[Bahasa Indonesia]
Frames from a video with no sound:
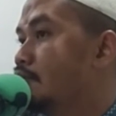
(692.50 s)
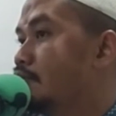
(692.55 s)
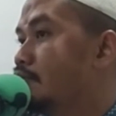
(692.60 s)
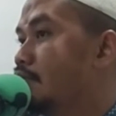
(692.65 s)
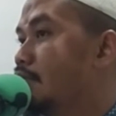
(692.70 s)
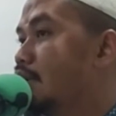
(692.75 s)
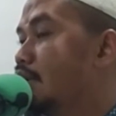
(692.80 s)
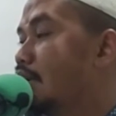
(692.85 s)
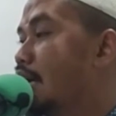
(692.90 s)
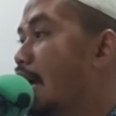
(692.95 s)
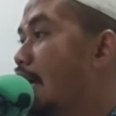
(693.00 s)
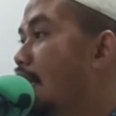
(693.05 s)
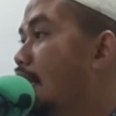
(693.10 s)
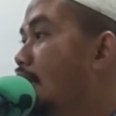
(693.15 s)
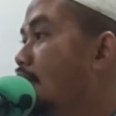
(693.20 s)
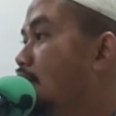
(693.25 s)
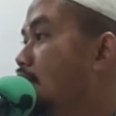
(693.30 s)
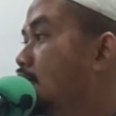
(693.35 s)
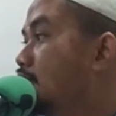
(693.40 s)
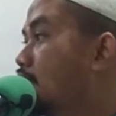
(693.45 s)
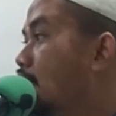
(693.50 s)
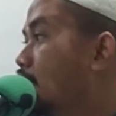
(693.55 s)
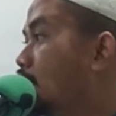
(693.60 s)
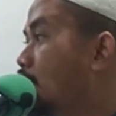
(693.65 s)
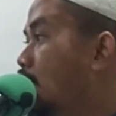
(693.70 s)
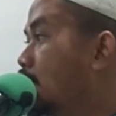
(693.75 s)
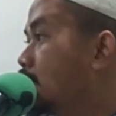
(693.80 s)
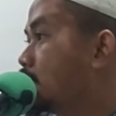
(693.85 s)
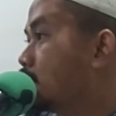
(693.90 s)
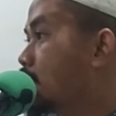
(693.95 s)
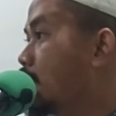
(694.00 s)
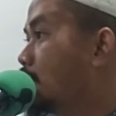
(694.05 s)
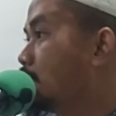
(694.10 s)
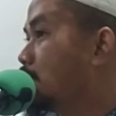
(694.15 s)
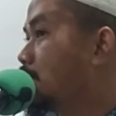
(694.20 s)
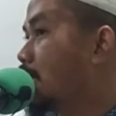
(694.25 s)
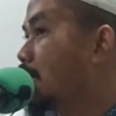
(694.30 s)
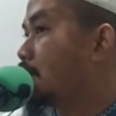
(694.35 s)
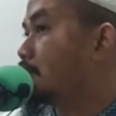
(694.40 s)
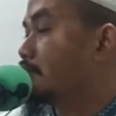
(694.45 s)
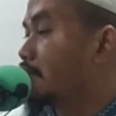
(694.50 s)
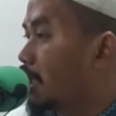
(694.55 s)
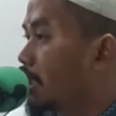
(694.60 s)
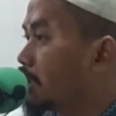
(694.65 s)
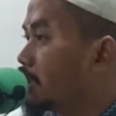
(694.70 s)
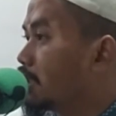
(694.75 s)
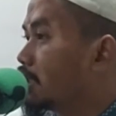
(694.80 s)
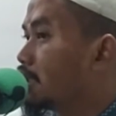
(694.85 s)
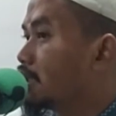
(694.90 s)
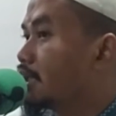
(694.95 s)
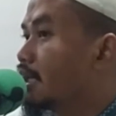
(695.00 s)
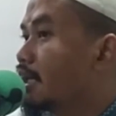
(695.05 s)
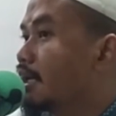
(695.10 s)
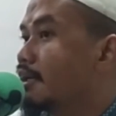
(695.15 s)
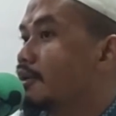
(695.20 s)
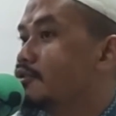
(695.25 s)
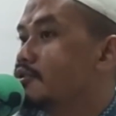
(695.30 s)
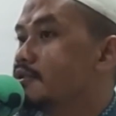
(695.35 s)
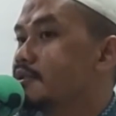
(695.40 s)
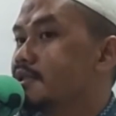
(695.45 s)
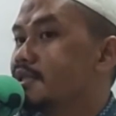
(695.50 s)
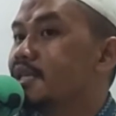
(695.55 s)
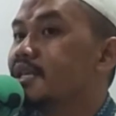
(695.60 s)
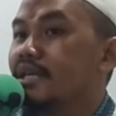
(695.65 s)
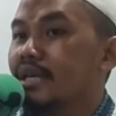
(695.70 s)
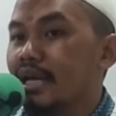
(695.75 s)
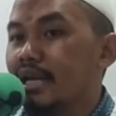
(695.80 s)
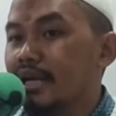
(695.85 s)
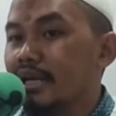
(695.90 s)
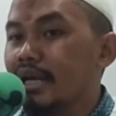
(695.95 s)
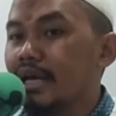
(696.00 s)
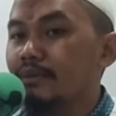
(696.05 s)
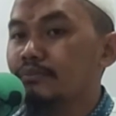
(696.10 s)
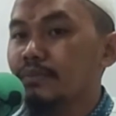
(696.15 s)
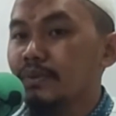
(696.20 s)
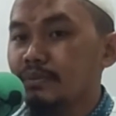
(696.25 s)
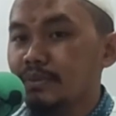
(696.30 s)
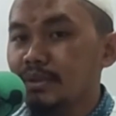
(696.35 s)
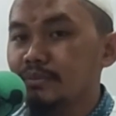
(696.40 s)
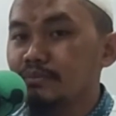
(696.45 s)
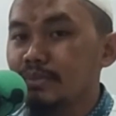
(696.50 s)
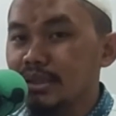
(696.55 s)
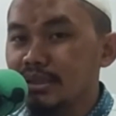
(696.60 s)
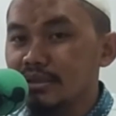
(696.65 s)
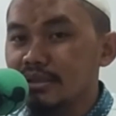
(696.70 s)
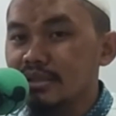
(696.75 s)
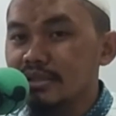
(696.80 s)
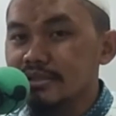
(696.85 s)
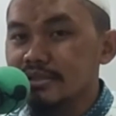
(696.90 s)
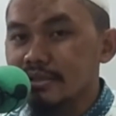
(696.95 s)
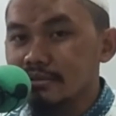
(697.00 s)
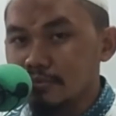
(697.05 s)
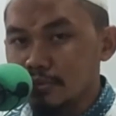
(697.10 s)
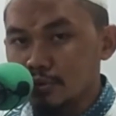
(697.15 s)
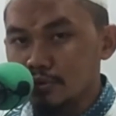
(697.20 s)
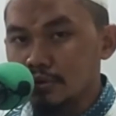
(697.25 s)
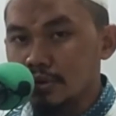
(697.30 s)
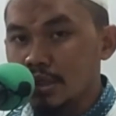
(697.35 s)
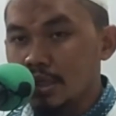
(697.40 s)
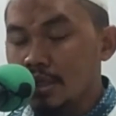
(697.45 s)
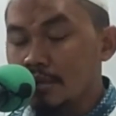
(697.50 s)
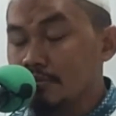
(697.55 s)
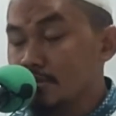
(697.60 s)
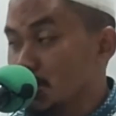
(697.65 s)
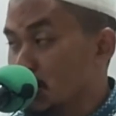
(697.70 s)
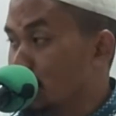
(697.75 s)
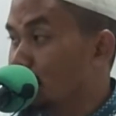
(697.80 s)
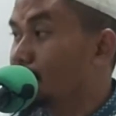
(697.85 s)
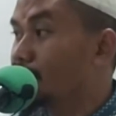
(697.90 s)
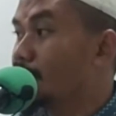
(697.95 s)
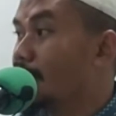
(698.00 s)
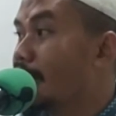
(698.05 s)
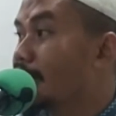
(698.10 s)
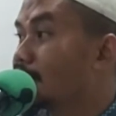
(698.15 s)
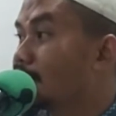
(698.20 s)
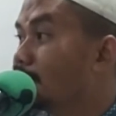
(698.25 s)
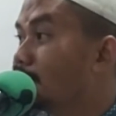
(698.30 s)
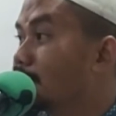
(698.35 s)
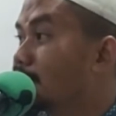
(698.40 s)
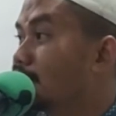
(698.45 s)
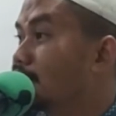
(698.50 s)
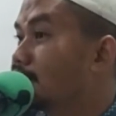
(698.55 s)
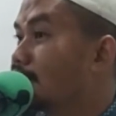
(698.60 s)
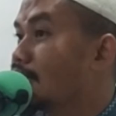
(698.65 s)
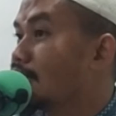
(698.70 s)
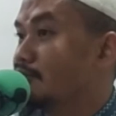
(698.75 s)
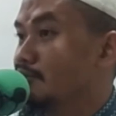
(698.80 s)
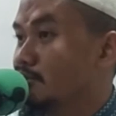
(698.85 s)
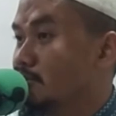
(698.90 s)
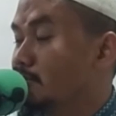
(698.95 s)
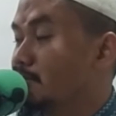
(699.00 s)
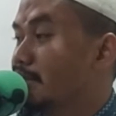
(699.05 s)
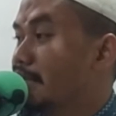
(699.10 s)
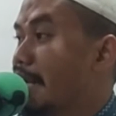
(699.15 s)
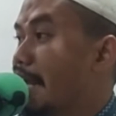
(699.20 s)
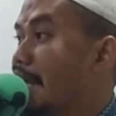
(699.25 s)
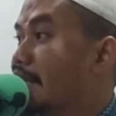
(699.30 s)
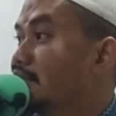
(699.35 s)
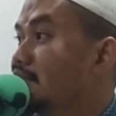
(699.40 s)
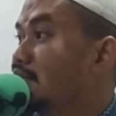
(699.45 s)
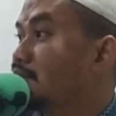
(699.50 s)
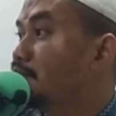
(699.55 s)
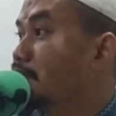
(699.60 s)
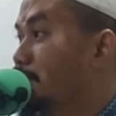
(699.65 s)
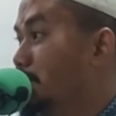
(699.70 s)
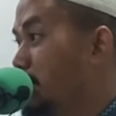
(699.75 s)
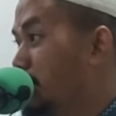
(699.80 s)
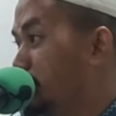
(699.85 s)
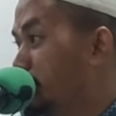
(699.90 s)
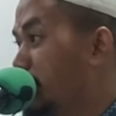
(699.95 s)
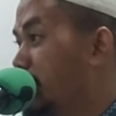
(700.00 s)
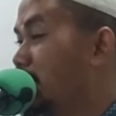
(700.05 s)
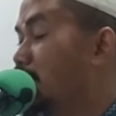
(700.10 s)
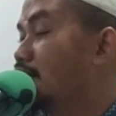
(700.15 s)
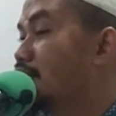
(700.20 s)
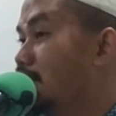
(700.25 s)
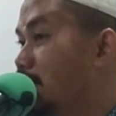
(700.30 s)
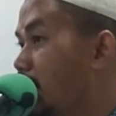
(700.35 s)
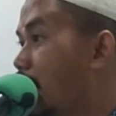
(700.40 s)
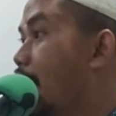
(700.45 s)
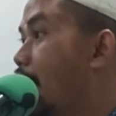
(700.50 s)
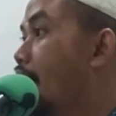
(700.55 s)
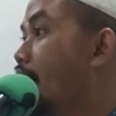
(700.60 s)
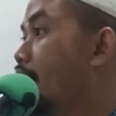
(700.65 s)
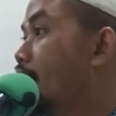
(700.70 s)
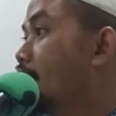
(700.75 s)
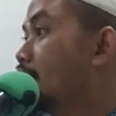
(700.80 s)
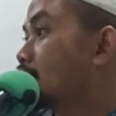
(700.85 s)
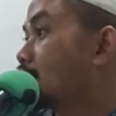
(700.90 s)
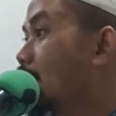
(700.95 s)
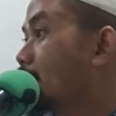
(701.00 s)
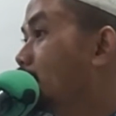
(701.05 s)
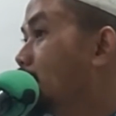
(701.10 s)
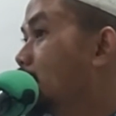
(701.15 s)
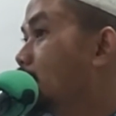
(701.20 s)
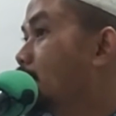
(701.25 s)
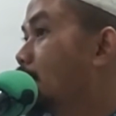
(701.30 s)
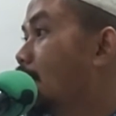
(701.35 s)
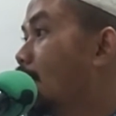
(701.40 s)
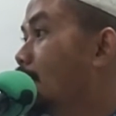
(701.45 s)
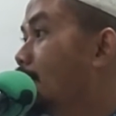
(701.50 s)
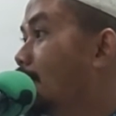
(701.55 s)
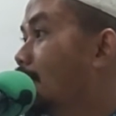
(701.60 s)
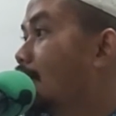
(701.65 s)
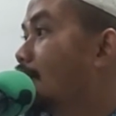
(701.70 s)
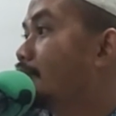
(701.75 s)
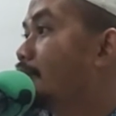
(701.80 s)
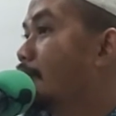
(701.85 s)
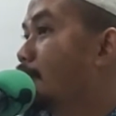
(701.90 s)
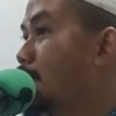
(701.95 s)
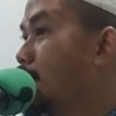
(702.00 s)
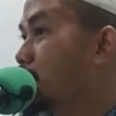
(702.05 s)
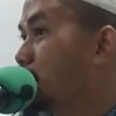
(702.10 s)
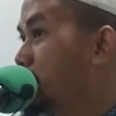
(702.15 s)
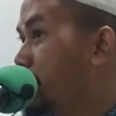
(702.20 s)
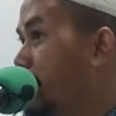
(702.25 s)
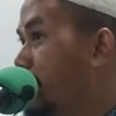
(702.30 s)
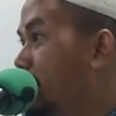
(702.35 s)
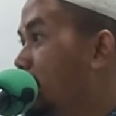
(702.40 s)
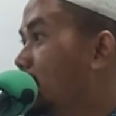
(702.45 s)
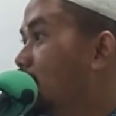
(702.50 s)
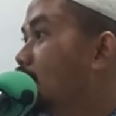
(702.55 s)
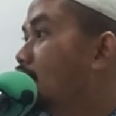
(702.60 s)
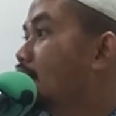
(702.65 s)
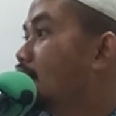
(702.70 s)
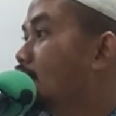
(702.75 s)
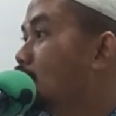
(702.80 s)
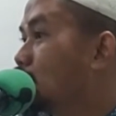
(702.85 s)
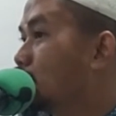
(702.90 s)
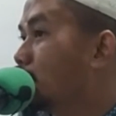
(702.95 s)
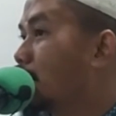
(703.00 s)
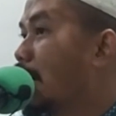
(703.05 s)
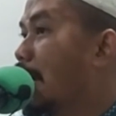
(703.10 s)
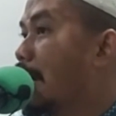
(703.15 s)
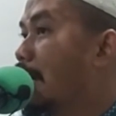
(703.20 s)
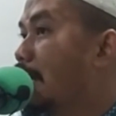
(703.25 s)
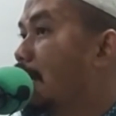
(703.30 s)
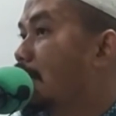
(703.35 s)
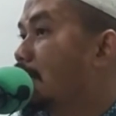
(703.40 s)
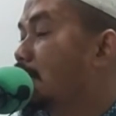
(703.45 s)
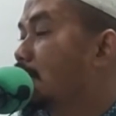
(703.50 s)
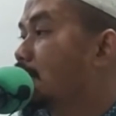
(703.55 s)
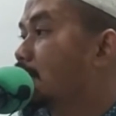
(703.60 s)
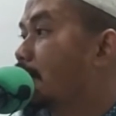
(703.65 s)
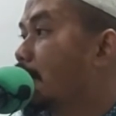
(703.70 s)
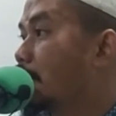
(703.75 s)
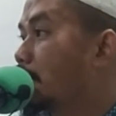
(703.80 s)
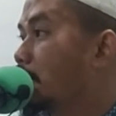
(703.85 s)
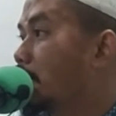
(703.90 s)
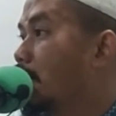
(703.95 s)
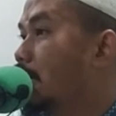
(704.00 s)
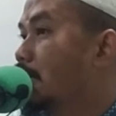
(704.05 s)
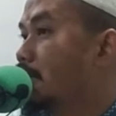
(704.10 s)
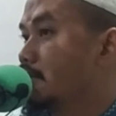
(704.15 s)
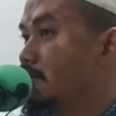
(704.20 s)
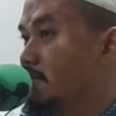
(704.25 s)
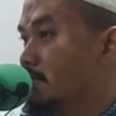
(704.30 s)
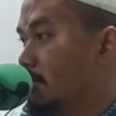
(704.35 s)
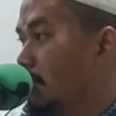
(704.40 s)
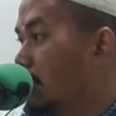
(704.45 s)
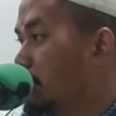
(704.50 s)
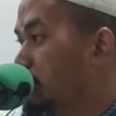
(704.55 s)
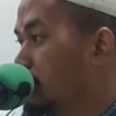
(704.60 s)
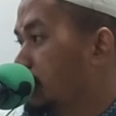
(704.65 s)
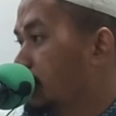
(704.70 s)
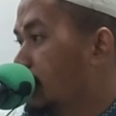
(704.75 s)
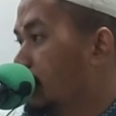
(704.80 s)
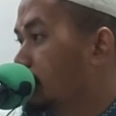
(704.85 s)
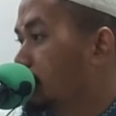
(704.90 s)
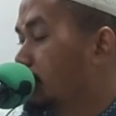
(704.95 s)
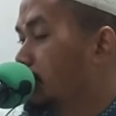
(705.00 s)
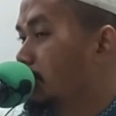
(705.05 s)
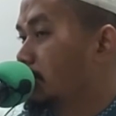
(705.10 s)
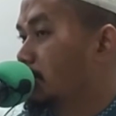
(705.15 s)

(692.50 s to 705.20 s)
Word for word: menghalangi dakwah Islamiyah berarti kita harus tinggalkan pemimpin tersebut meskipun ada perintah untuk menaati pemimpin iya tapi bila mana pemimpin itu menghalangi dakwah Islamiyah